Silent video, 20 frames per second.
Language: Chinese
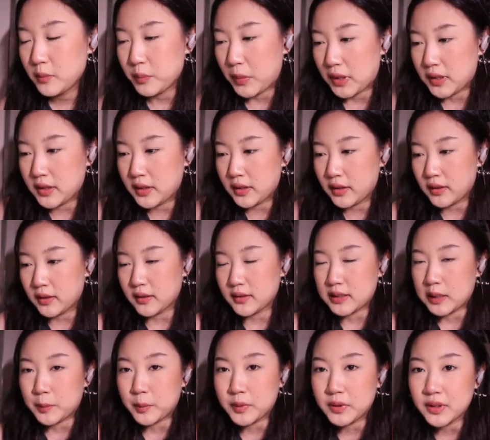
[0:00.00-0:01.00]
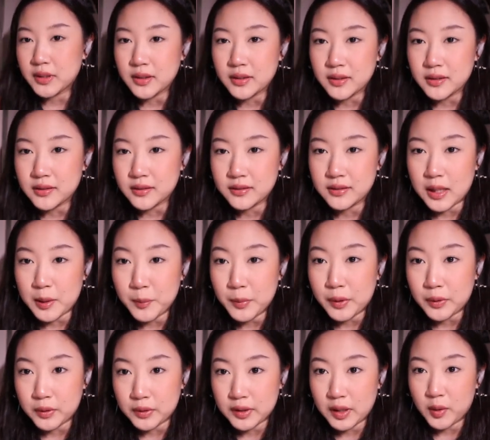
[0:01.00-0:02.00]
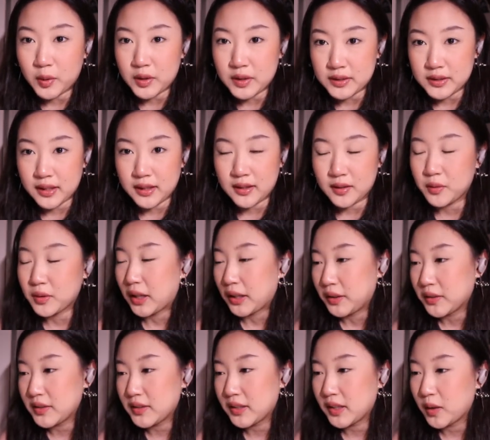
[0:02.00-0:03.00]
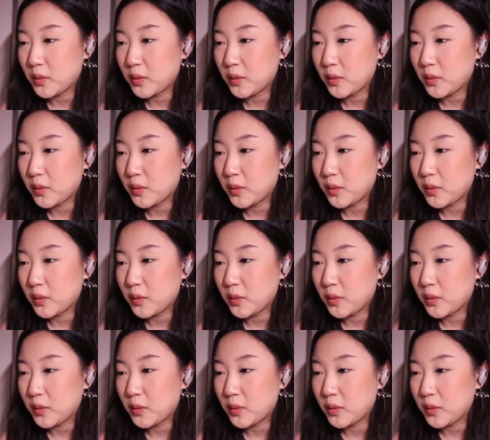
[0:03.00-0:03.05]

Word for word: 把这个咱们的男朋友带回家，我感觉现